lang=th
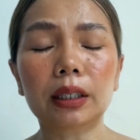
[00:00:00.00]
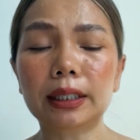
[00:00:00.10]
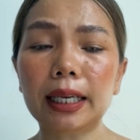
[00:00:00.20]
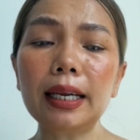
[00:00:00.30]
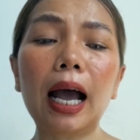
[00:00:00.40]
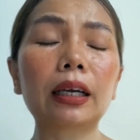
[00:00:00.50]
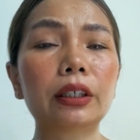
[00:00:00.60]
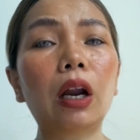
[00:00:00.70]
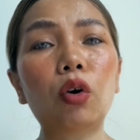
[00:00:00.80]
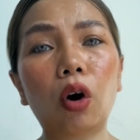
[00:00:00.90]
เส้นทางที่
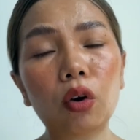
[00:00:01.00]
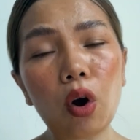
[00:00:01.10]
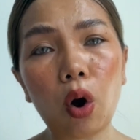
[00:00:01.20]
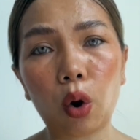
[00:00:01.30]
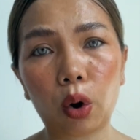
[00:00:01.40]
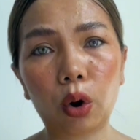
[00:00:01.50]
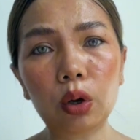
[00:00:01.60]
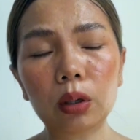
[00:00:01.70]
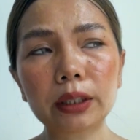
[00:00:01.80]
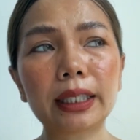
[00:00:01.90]
เราร้องขอ
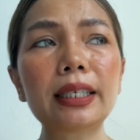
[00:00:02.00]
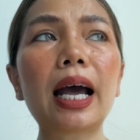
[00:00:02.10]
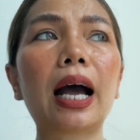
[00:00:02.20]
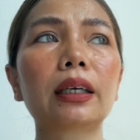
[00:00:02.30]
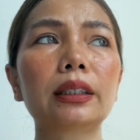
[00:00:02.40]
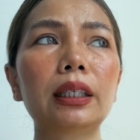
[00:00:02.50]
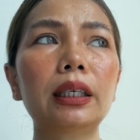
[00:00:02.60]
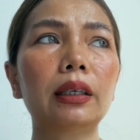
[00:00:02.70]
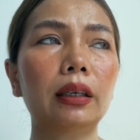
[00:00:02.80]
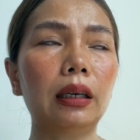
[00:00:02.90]
เส้นทางที่
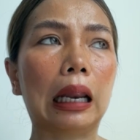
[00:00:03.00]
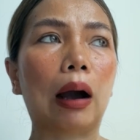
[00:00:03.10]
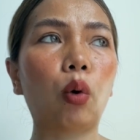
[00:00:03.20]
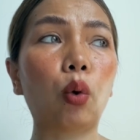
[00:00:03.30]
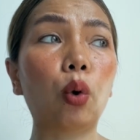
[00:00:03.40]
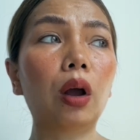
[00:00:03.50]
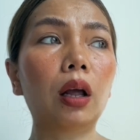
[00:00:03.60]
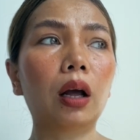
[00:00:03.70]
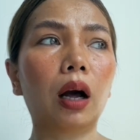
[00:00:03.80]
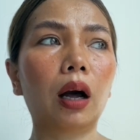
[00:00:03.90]
เรา
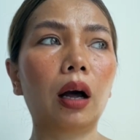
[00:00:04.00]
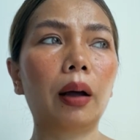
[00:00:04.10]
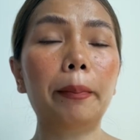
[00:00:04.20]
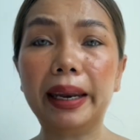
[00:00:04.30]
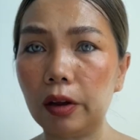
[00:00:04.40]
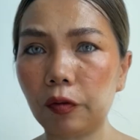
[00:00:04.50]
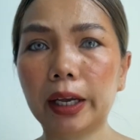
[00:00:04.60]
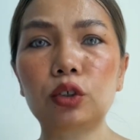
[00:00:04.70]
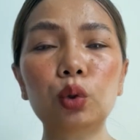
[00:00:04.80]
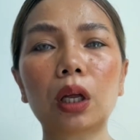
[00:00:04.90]
เอ่อ manifest
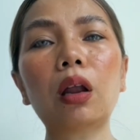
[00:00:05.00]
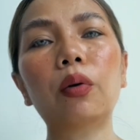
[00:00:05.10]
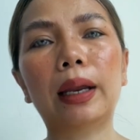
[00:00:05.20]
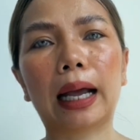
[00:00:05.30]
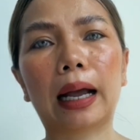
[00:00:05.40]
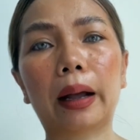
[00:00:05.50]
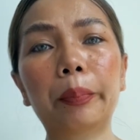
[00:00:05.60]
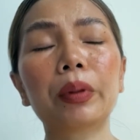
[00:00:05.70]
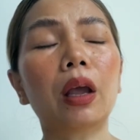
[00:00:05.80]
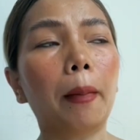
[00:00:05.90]
อยู่ตลอดเวลา
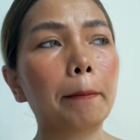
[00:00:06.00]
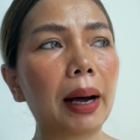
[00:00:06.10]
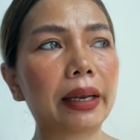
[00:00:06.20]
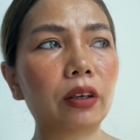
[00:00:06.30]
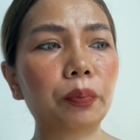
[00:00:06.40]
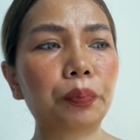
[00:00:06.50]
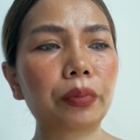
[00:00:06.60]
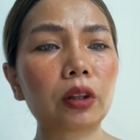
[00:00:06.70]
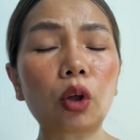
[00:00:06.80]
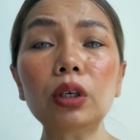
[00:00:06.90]
มัน
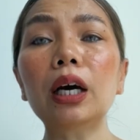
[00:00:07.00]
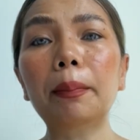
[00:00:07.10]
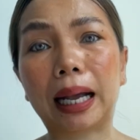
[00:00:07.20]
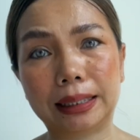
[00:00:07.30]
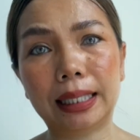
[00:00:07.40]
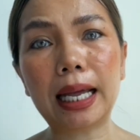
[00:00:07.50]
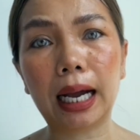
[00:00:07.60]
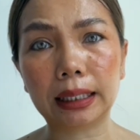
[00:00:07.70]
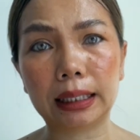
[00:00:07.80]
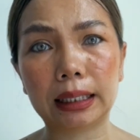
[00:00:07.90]
ต้องเดินผ่านเส้นทาง
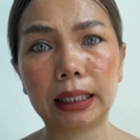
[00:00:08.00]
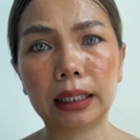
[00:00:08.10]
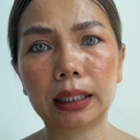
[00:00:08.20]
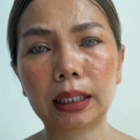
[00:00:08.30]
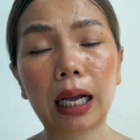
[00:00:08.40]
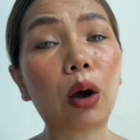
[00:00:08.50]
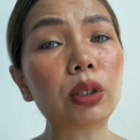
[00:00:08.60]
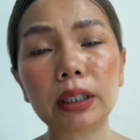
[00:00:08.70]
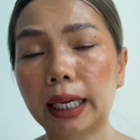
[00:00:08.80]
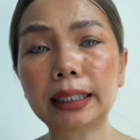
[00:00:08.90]
นี้เขาถึ
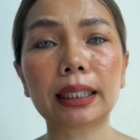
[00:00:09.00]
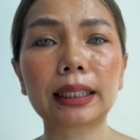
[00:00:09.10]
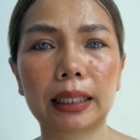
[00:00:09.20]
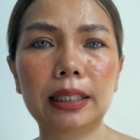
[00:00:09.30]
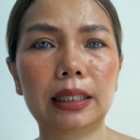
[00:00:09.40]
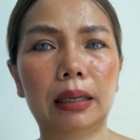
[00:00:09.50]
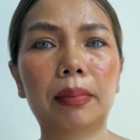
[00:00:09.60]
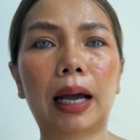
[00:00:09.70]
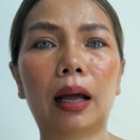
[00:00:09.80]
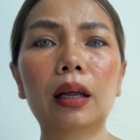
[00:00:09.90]
งได้จัดสรรสิ่งนี้
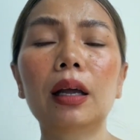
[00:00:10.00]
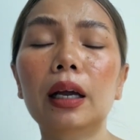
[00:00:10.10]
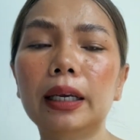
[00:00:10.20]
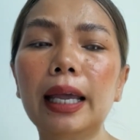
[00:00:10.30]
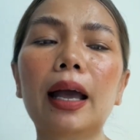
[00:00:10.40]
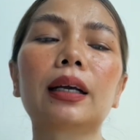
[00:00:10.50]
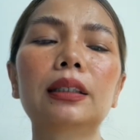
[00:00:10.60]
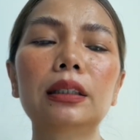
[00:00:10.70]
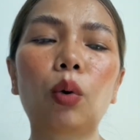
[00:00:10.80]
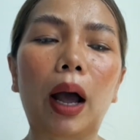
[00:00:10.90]
มาเนี่ยคื
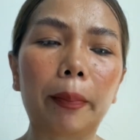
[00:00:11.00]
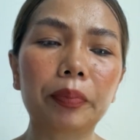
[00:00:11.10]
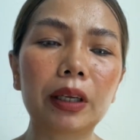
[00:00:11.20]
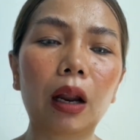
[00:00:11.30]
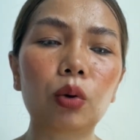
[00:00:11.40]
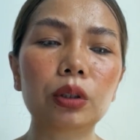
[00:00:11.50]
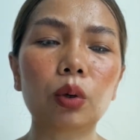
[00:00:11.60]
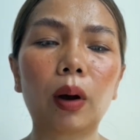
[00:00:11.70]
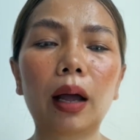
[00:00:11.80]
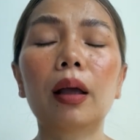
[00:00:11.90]
อความที่เรารู้สึก
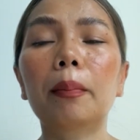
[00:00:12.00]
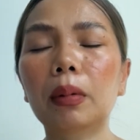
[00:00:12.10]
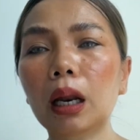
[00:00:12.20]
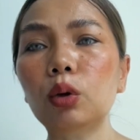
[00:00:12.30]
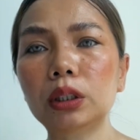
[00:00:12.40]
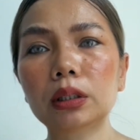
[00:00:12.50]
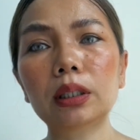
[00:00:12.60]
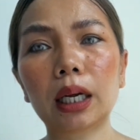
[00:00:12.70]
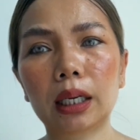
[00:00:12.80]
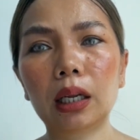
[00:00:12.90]
ว่าเมื่อเราเชื่อ
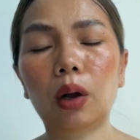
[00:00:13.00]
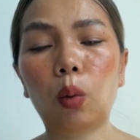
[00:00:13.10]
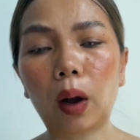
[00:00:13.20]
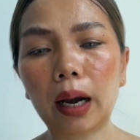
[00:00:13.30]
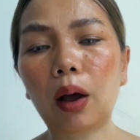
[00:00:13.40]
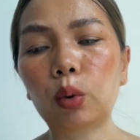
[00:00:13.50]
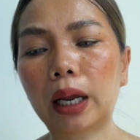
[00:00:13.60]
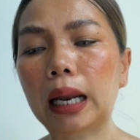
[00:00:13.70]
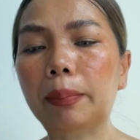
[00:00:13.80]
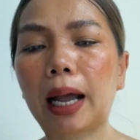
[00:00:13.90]
ว่าเราได้
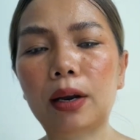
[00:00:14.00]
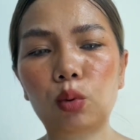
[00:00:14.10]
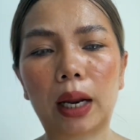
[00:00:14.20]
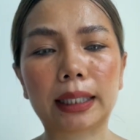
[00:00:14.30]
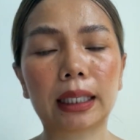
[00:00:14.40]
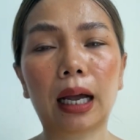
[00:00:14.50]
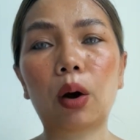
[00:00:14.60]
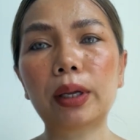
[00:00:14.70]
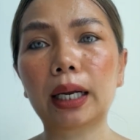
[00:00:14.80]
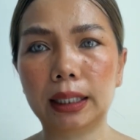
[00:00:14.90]
รับการดูแลจากเขา
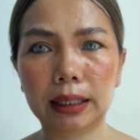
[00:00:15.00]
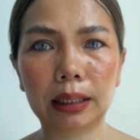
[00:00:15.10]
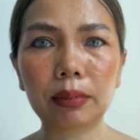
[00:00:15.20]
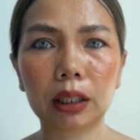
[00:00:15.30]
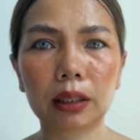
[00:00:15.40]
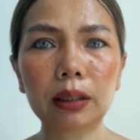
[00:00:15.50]
อย่างดีเสมอ